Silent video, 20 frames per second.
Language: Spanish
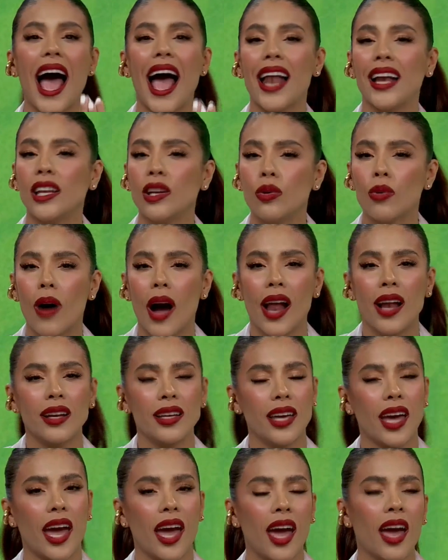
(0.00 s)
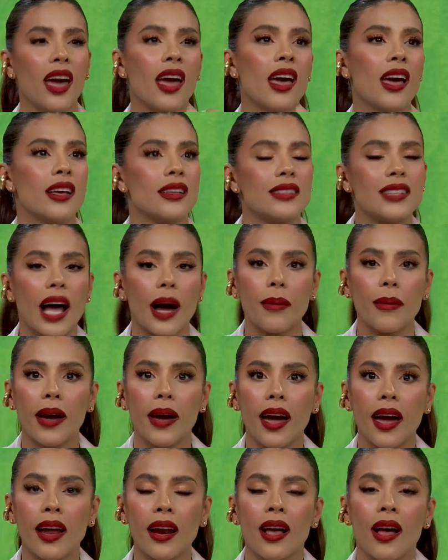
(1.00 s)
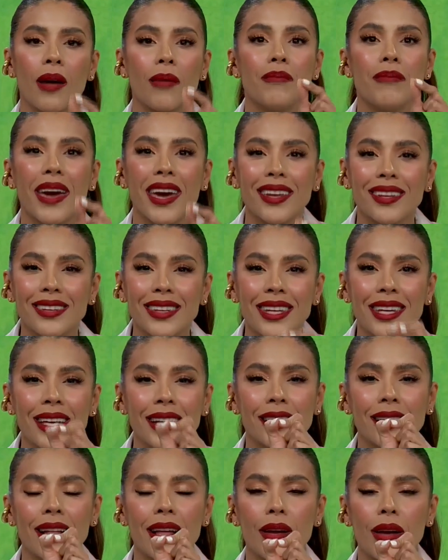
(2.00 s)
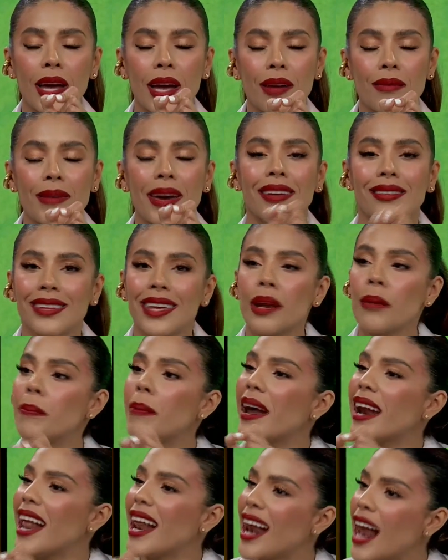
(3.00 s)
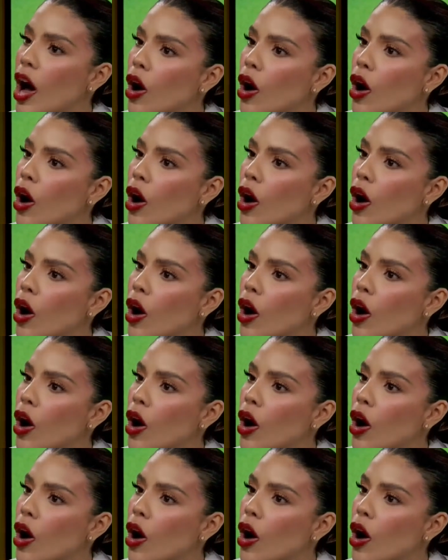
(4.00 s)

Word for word: al igual que saber vestir, eh, vestir para la